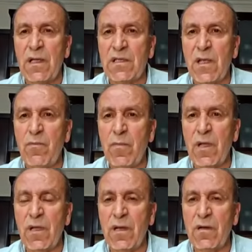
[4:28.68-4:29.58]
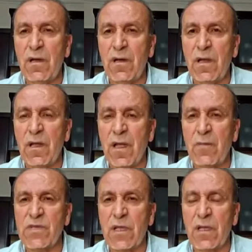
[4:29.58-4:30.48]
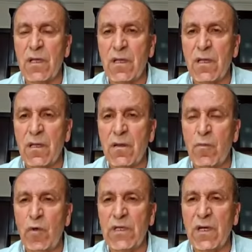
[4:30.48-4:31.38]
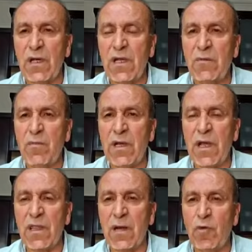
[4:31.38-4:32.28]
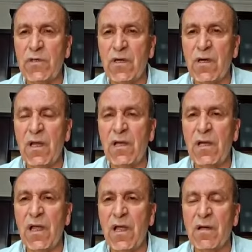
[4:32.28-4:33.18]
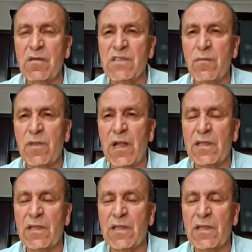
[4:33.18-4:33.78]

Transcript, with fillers: يتم نقل خمس آه، آه، معتقلين من هذا المعتقل الى قسم